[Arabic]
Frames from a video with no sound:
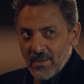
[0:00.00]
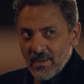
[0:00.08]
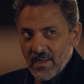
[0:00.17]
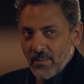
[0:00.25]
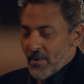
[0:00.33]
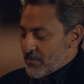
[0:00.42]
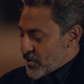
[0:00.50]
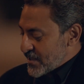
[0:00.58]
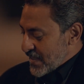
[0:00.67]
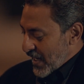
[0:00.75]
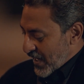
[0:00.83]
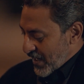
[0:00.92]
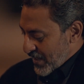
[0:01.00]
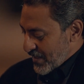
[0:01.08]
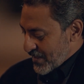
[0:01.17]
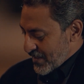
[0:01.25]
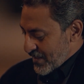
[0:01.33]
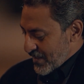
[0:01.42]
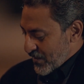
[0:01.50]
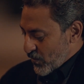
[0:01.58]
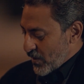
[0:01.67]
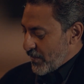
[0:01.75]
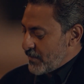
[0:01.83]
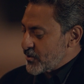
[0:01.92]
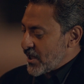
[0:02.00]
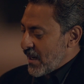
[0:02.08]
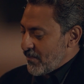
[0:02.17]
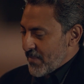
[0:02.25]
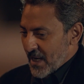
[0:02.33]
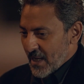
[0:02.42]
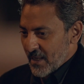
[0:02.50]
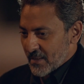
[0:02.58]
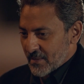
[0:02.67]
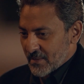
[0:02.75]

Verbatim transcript: اللي بيمشي صح واللي بيمشي جنب الحيط